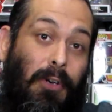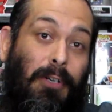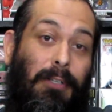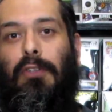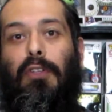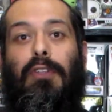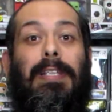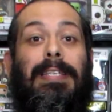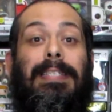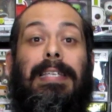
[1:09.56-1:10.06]
Con,
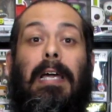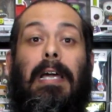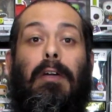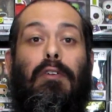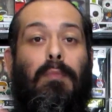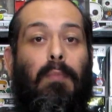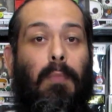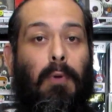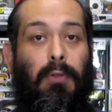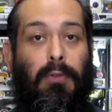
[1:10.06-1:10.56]
donde
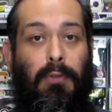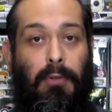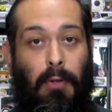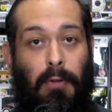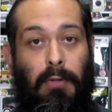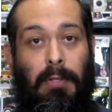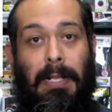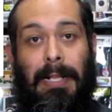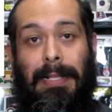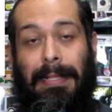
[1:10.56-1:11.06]
sacan un
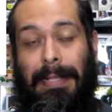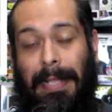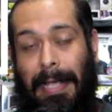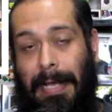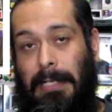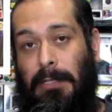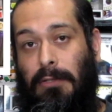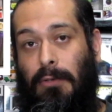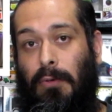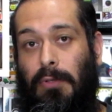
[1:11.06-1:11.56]
montón de
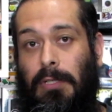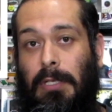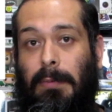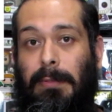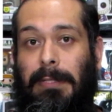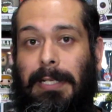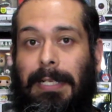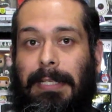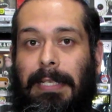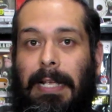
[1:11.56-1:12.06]

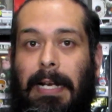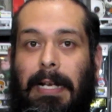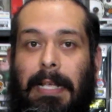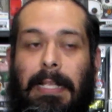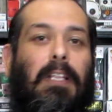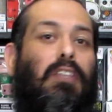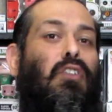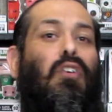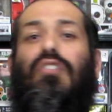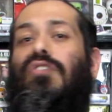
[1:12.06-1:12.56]
exclusivos de la
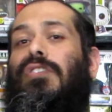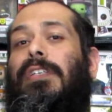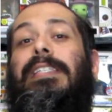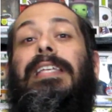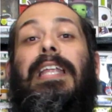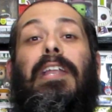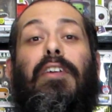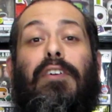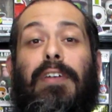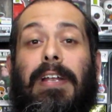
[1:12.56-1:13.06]
Target. De todos los
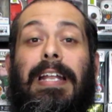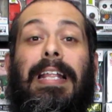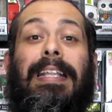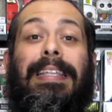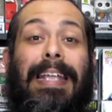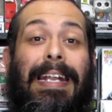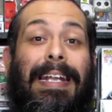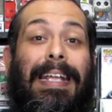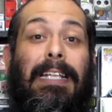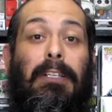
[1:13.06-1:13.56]
que salieron en
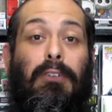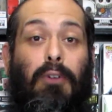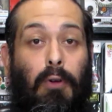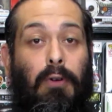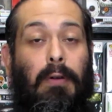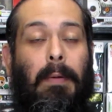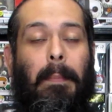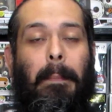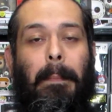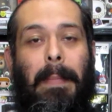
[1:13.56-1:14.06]
el Target
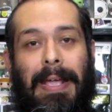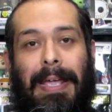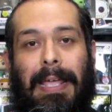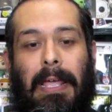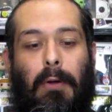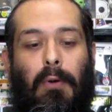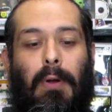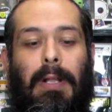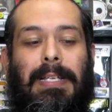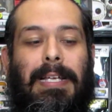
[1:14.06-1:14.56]
Con, me
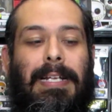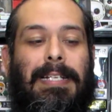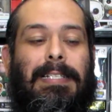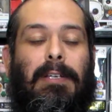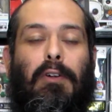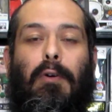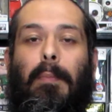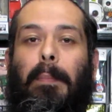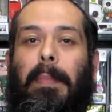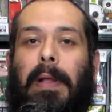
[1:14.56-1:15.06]
quedé con las
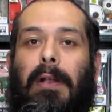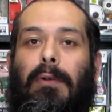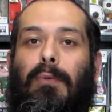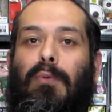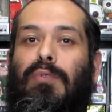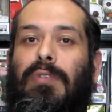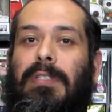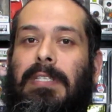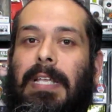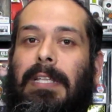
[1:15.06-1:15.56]
ganas de comprar
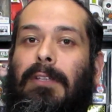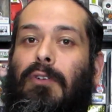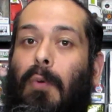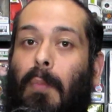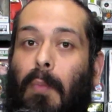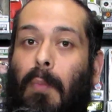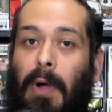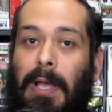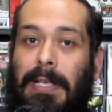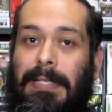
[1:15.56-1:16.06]
un set
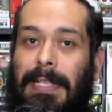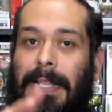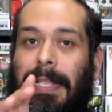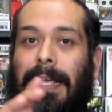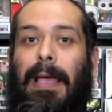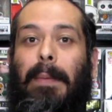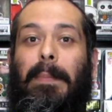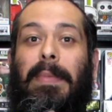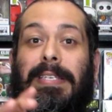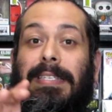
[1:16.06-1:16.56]
como este
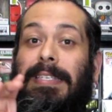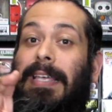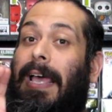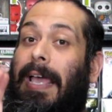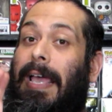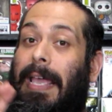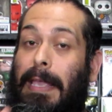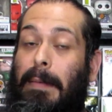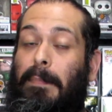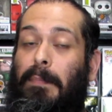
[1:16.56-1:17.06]
de
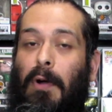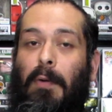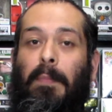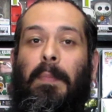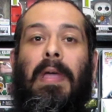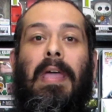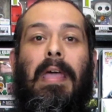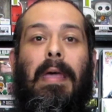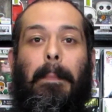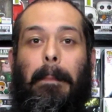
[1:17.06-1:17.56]
camisa y
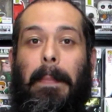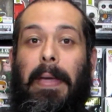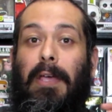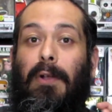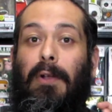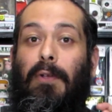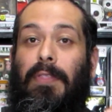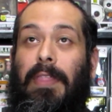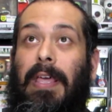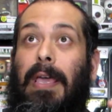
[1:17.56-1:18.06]
pop,
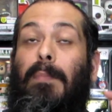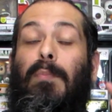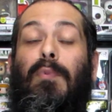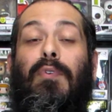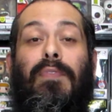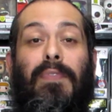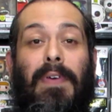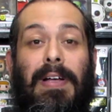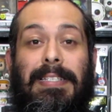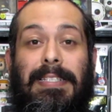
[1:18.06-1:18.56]
pero de
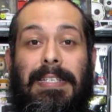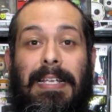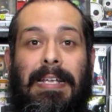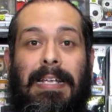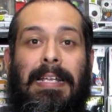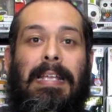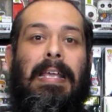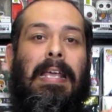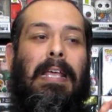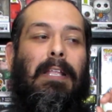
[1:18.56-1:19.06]

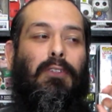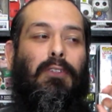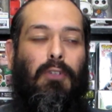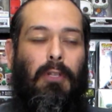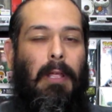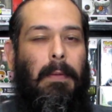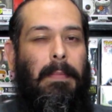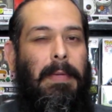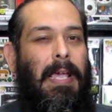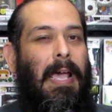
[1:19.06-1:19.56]
Mufasa
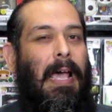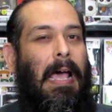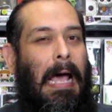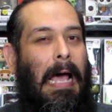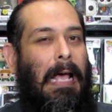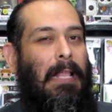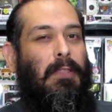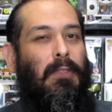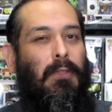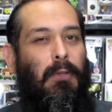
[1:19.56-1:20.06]

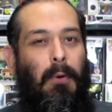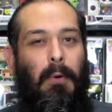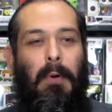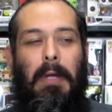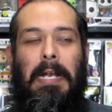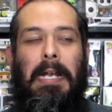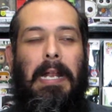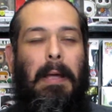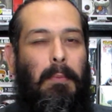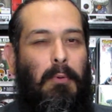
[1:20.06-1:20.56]
todavía
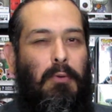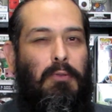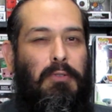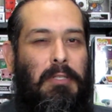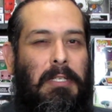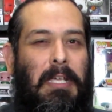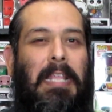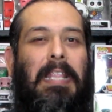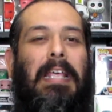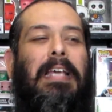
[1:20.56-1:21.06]
ando en la
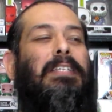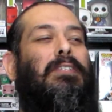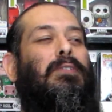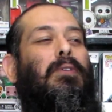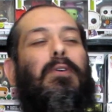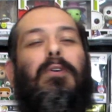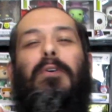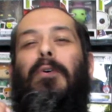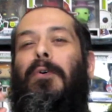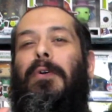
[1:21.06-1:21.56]
búsqueda,
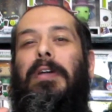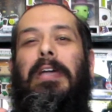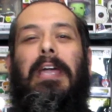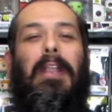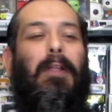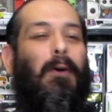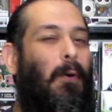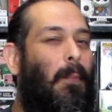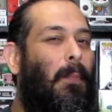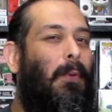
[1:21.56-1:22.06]
estoy con
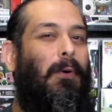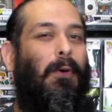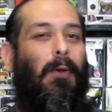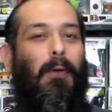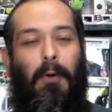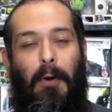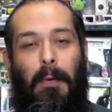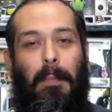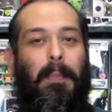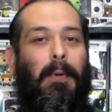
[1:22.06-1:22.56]
que lo compro o no
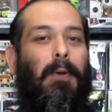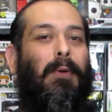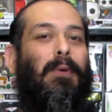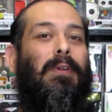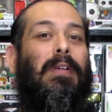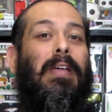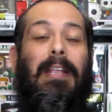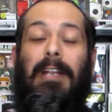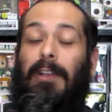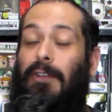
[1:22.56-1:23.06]
lo
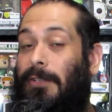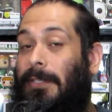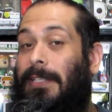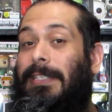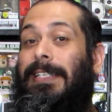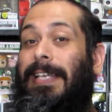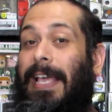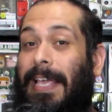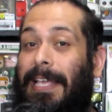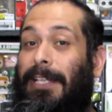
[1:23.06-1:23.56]
compro, no
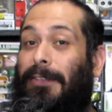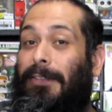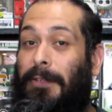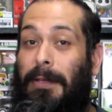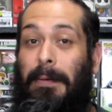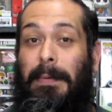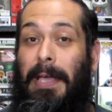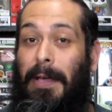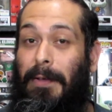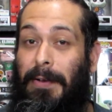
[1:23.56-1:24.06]
sé si haya
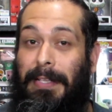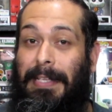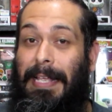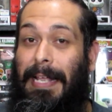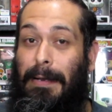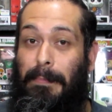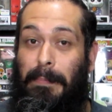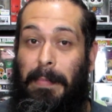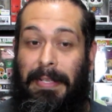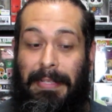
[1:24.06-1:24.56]
todavía
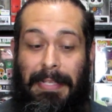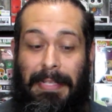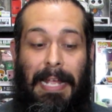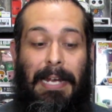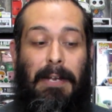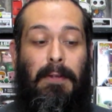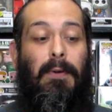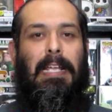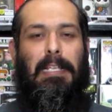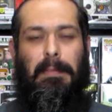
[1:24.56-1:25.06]
ahorita en
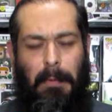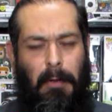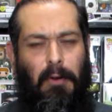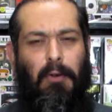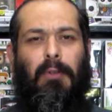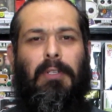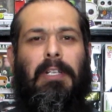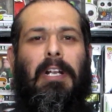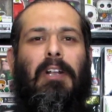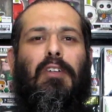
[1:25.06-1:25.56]
inventario,
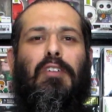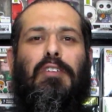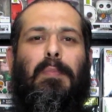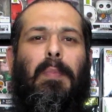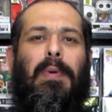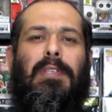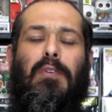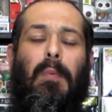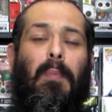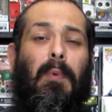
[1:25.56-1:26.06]
espero encontrarlo
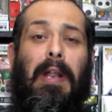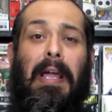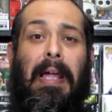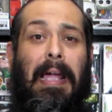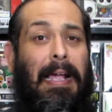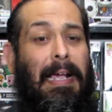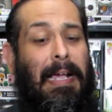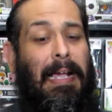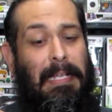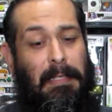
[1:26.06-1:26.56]
después como una
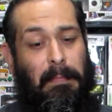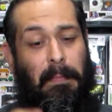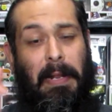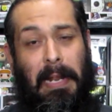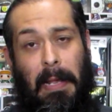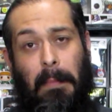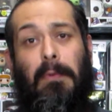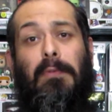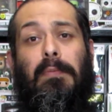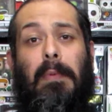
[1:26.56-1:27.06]
ganga,
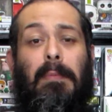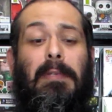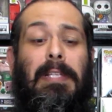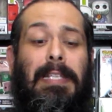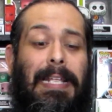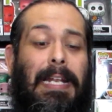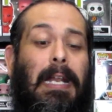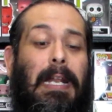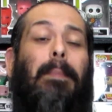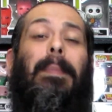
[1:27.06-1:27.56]
esperemos,
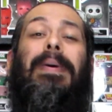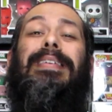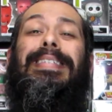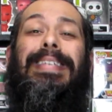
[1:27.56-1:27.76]
vamos a tener